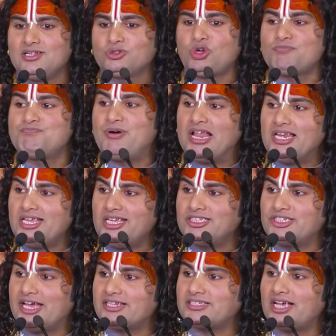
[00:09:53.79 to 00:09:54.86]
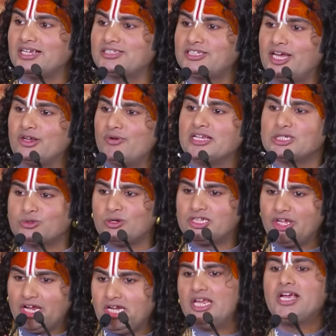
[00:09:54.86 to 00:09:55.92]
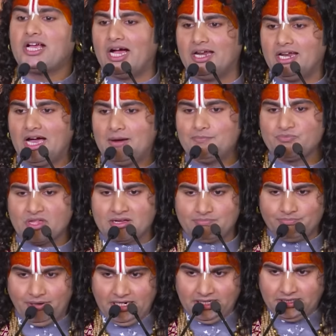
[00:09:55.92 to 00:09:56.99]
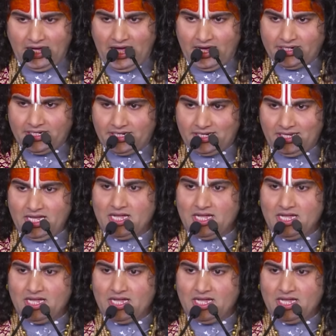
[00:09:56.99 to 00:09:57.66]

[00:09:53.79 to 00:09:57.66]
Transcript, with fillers: तो बलि जैसा सर्वस्व देने का नाम बलिदान है